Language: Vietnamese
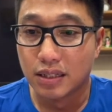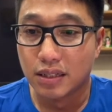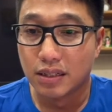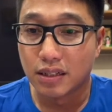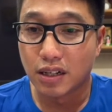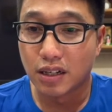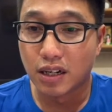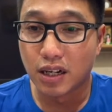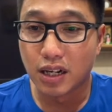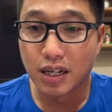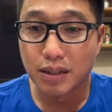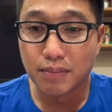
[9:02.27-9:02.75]

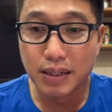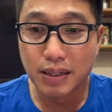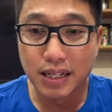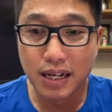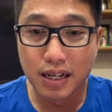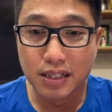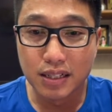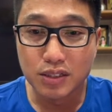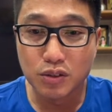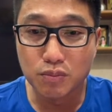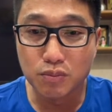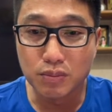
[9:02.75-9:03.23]
Rồi bây
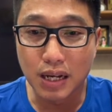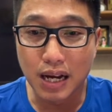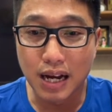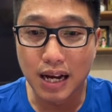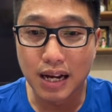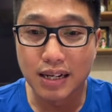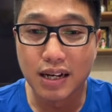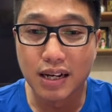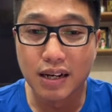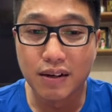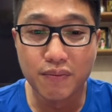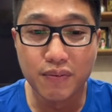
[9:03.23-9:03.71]
giờ chúng
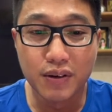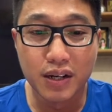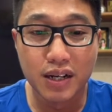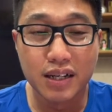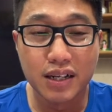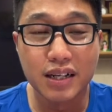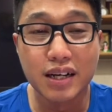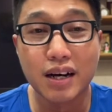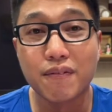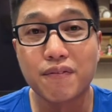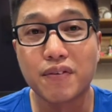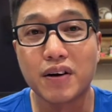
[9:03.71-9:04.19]
ta đến
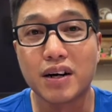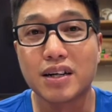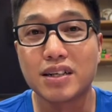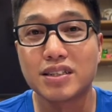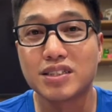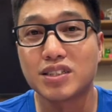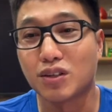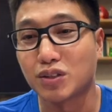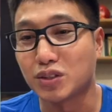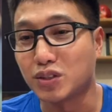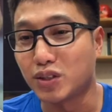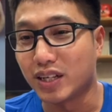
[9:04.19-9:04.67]
với uh,
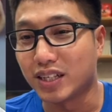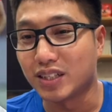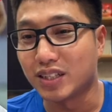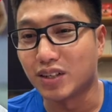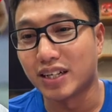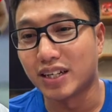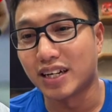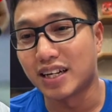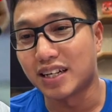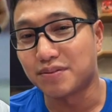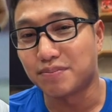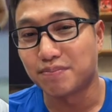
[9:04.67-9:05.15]
phần trò chuyện
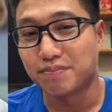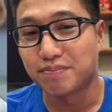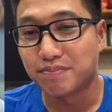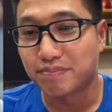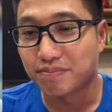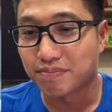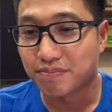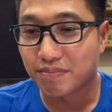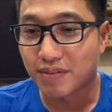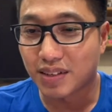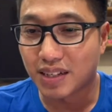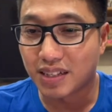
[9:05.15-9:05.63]
thôi ạ. À.
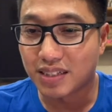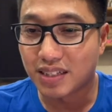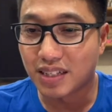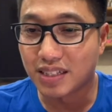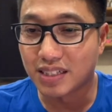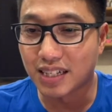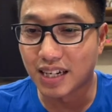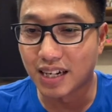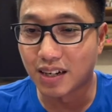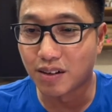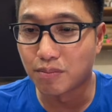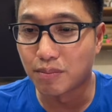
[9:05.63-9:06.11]

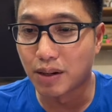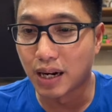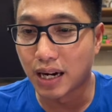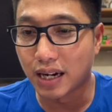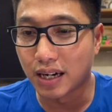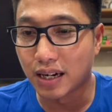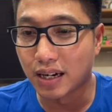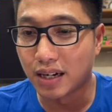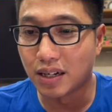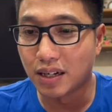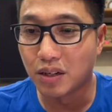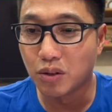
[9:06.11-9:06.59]
Xin chào
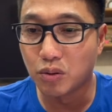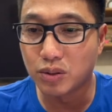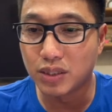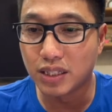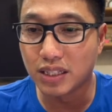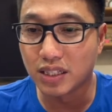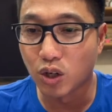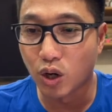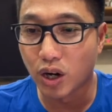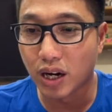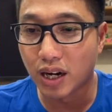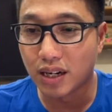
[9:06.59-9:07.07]
bạn uh, Lưu
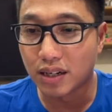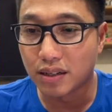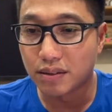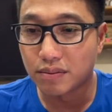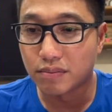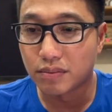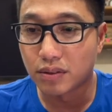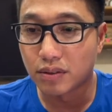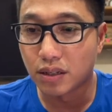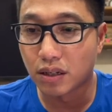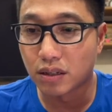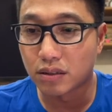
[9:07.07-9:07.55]
Chí Thuận. Uh,
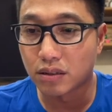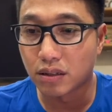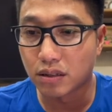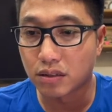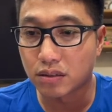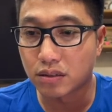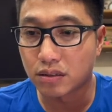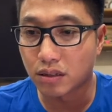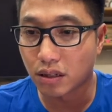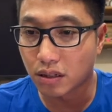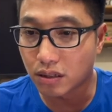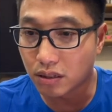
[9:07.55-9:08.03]

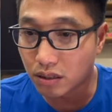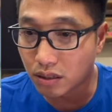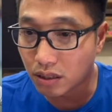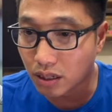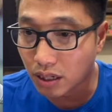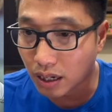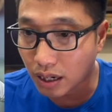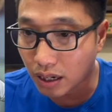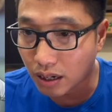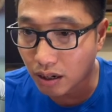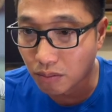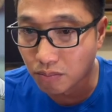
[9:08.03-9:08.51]
thật sự
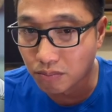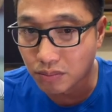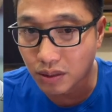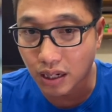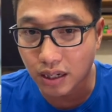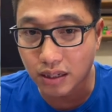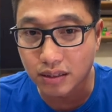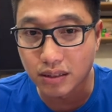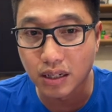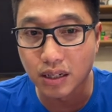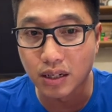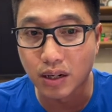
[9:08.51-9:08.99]
là không
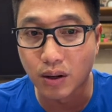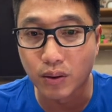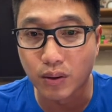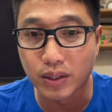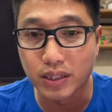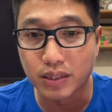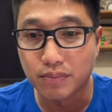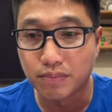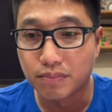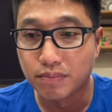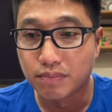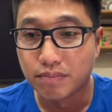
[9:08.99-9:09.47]
thể tin
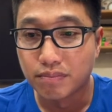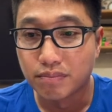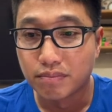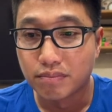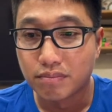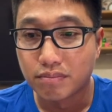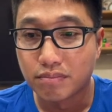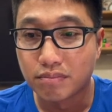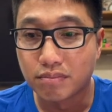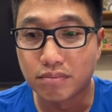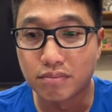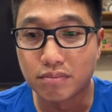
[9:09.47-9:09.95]
nổi.
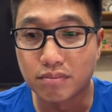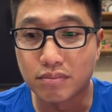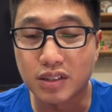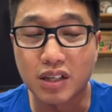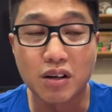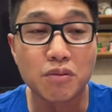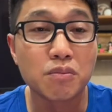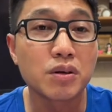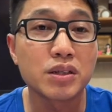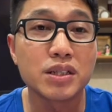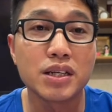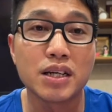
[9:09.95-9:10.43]
Uhm,
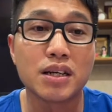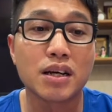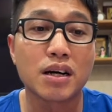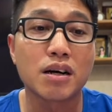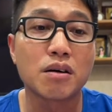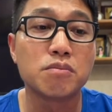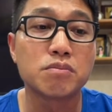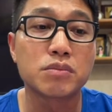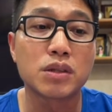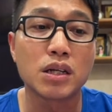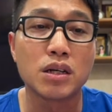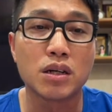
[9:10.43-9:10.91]
không có gì là
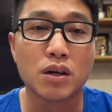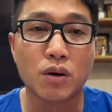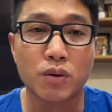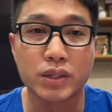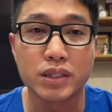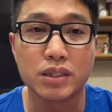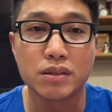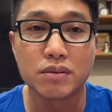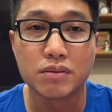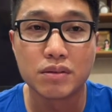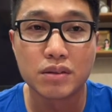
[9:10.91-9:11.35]
không tin nổi.